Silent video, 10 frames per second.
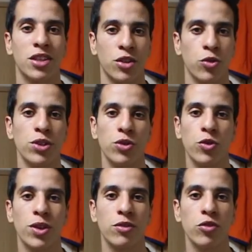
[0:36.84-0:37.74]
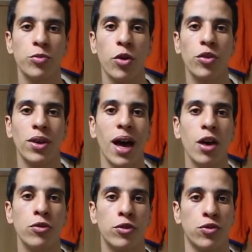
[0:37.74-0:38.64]
à G3, j'ai eu l'occasion de me rendre
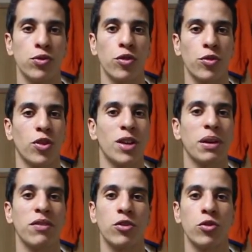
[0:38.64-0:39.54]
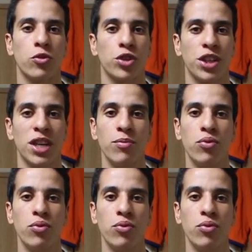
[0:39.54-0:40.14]
à Otsu, donc dans la préfecture de Shiga,